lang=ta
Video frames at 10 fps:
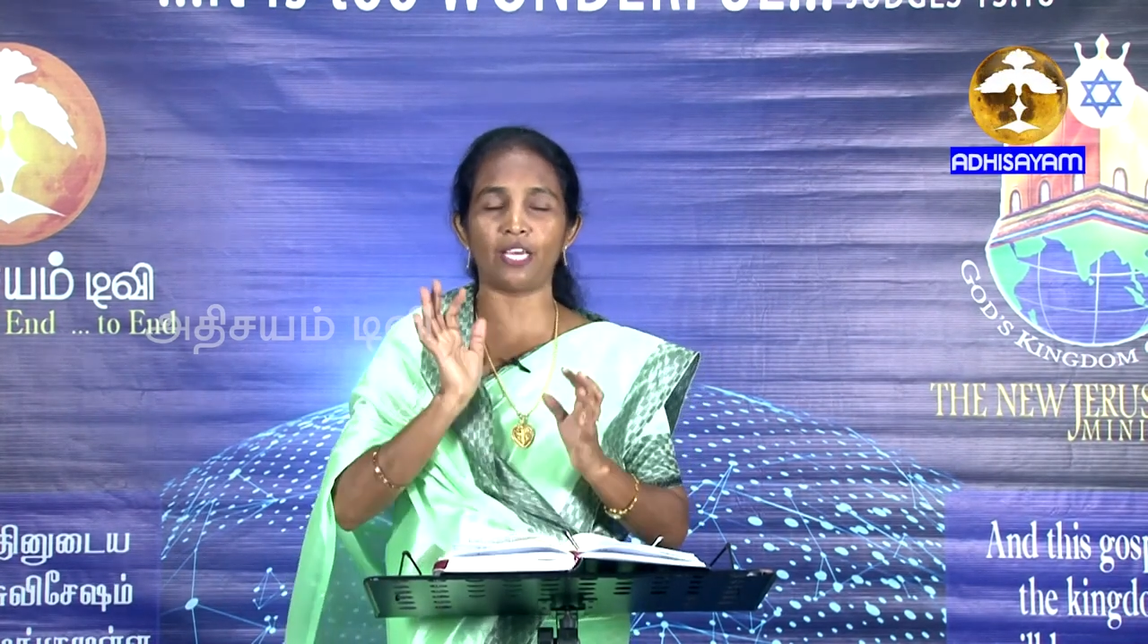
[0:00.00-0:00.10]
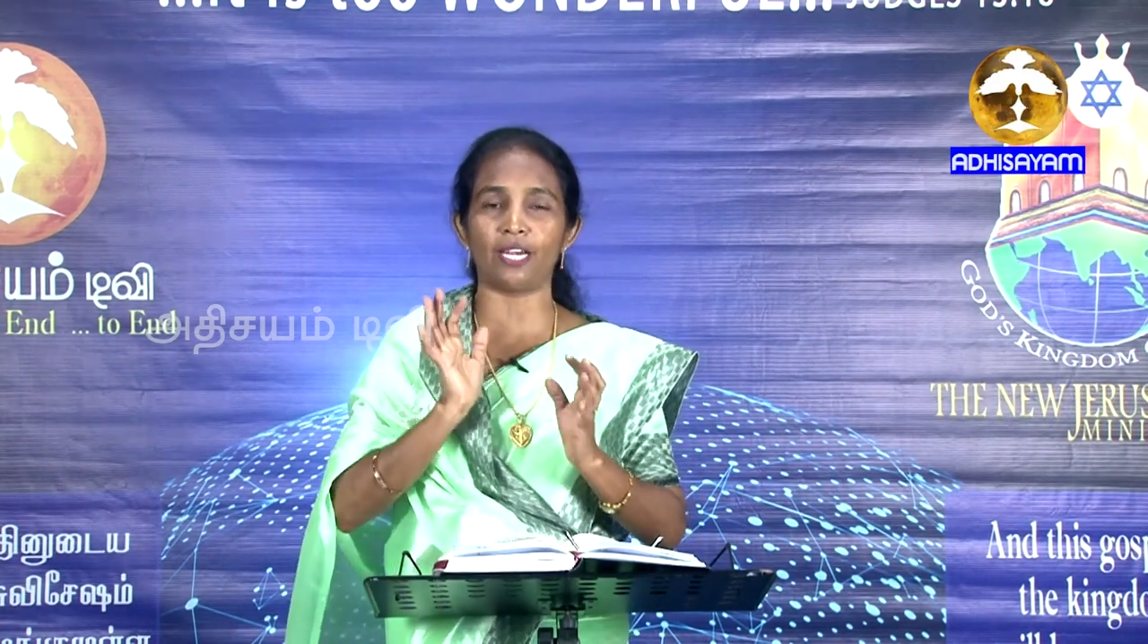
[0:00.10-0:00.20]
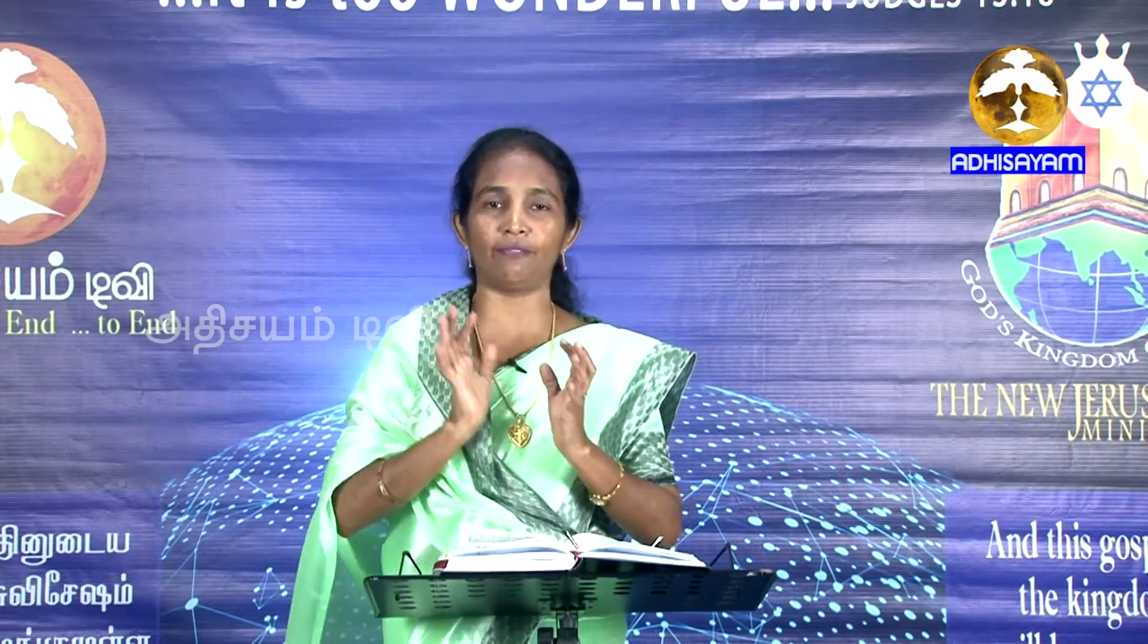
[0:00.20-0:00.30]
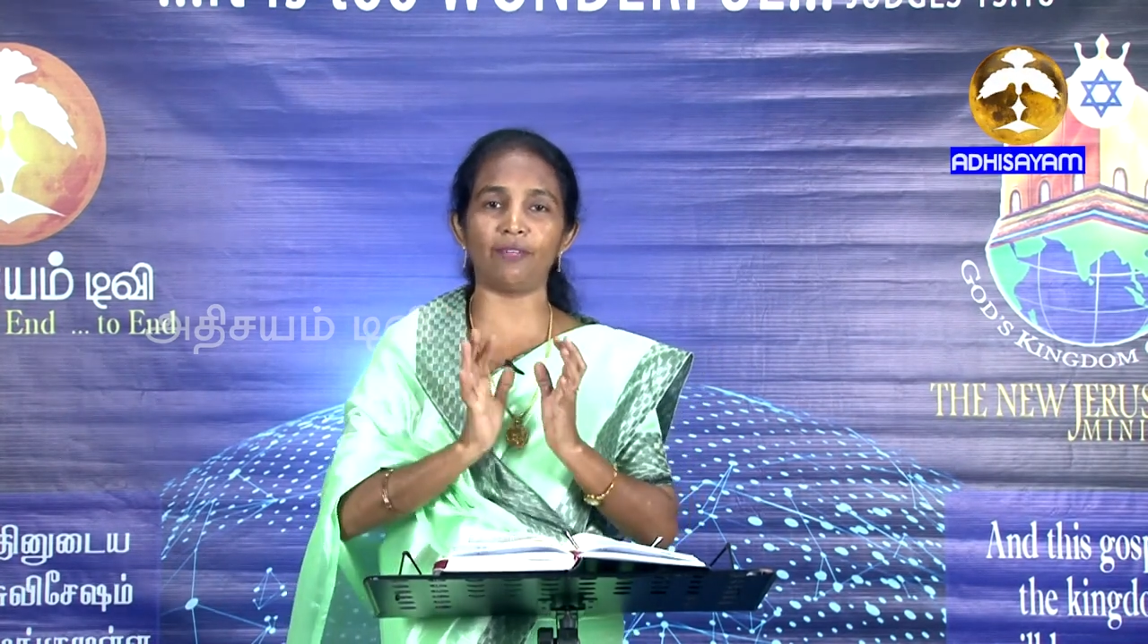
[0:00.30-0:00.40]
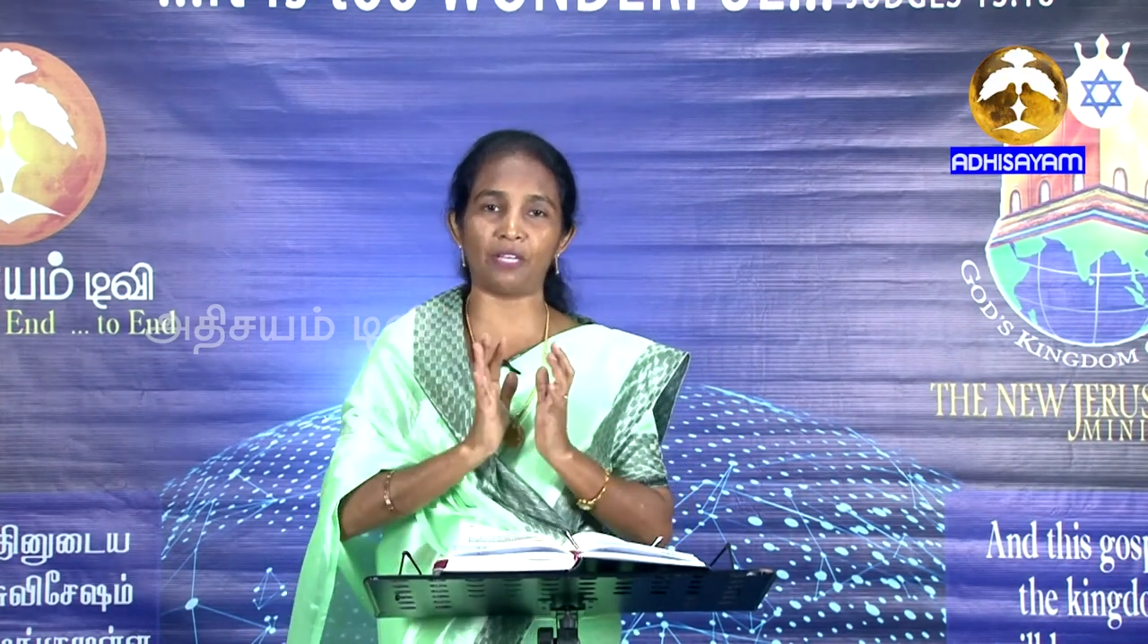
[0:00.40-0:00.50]

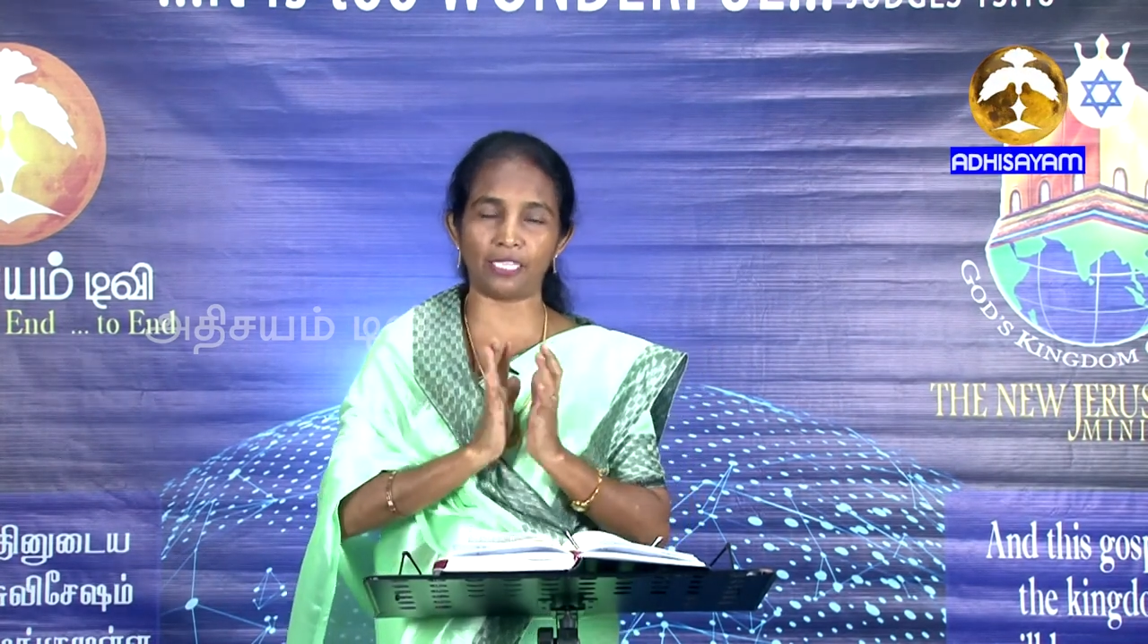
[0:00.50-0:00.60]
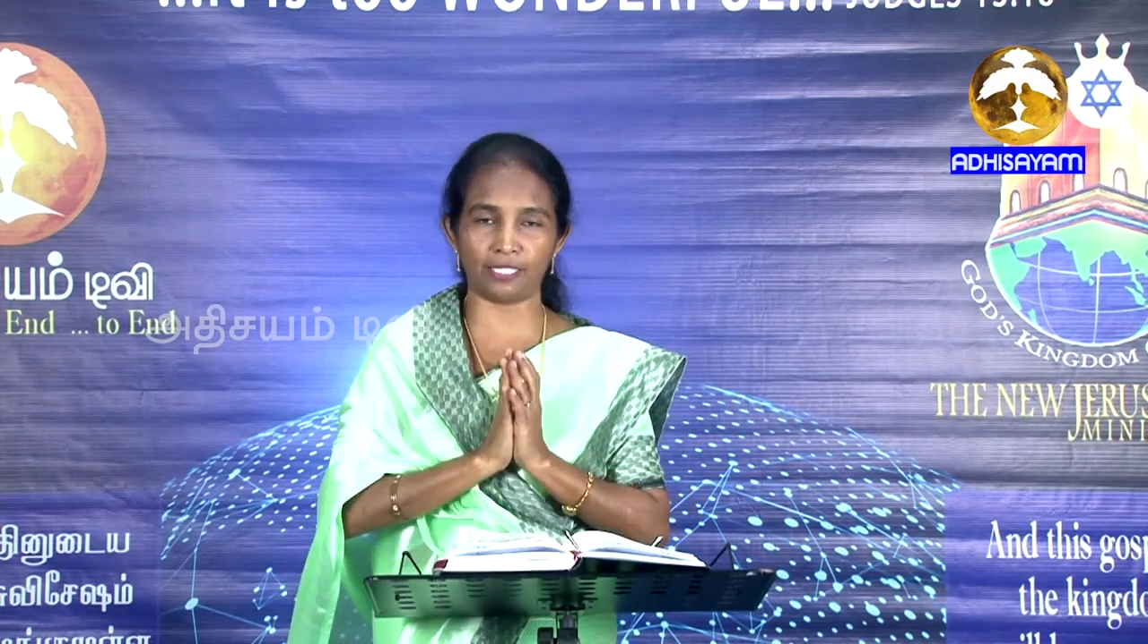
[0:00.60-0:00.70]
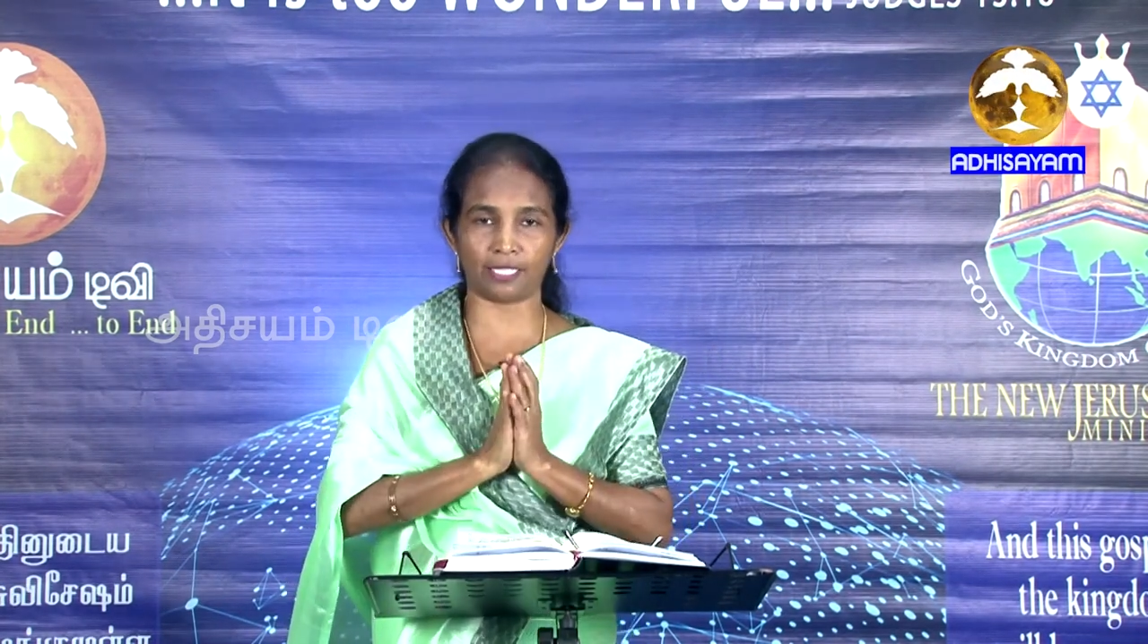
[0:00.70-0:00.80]
ஆவியானவர்